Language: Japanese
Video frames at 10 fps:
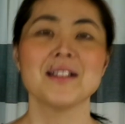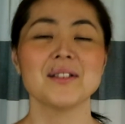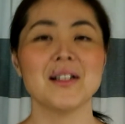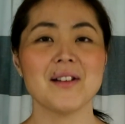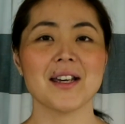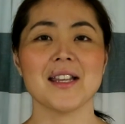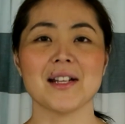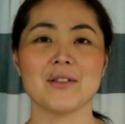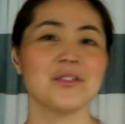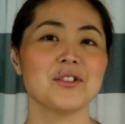そんなわけ
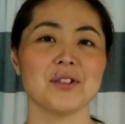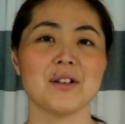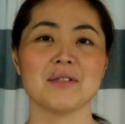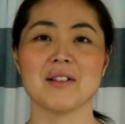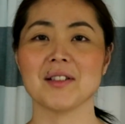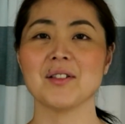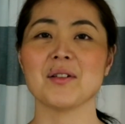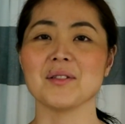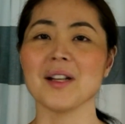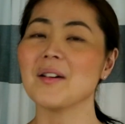で今週のうだうだ
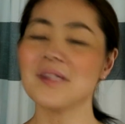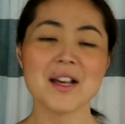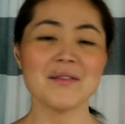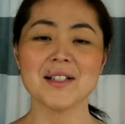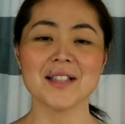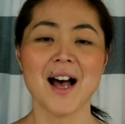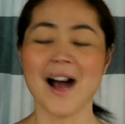トークでございます。